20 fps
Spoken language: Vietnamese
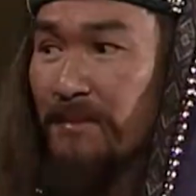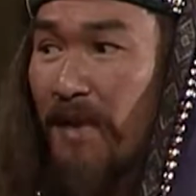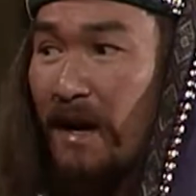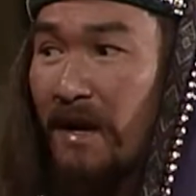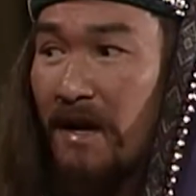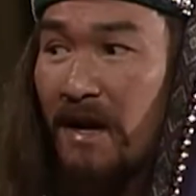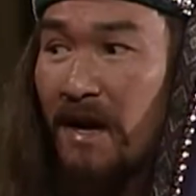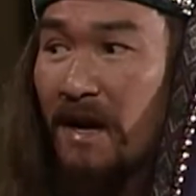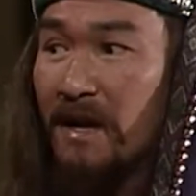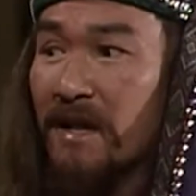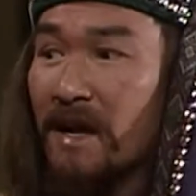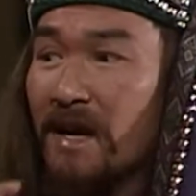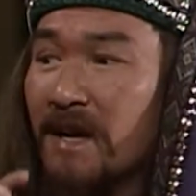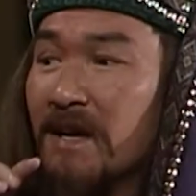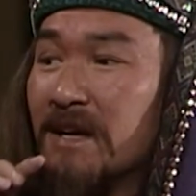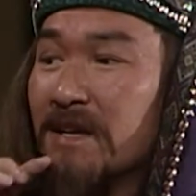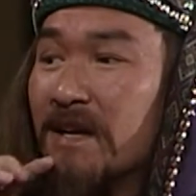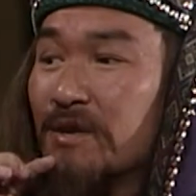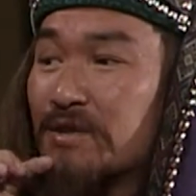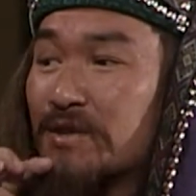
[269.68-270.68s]
nhiên không
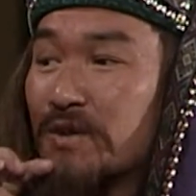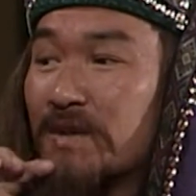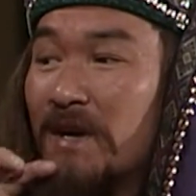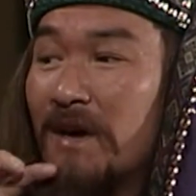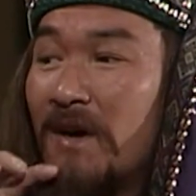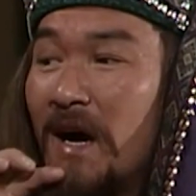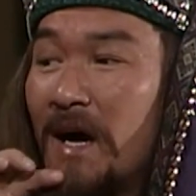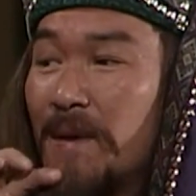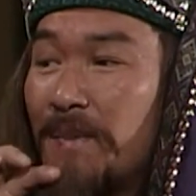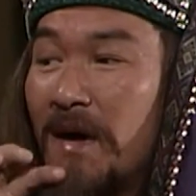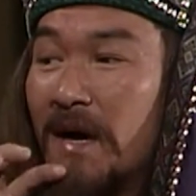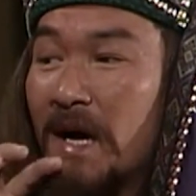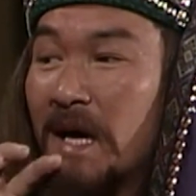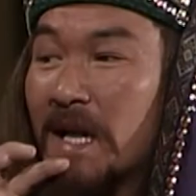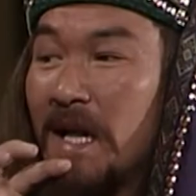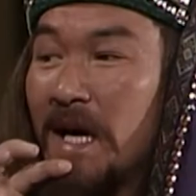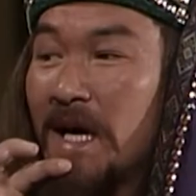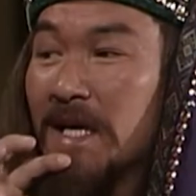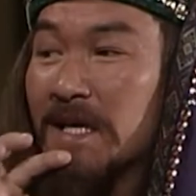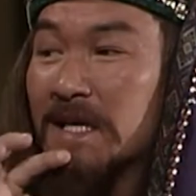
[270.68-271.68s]
rồi nhìn xem ta có
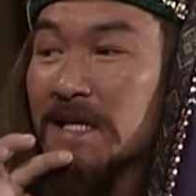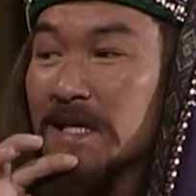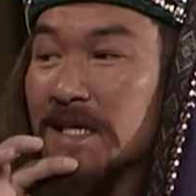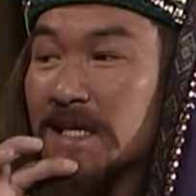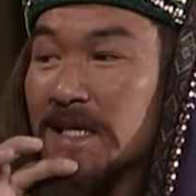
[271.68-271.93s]
râu nè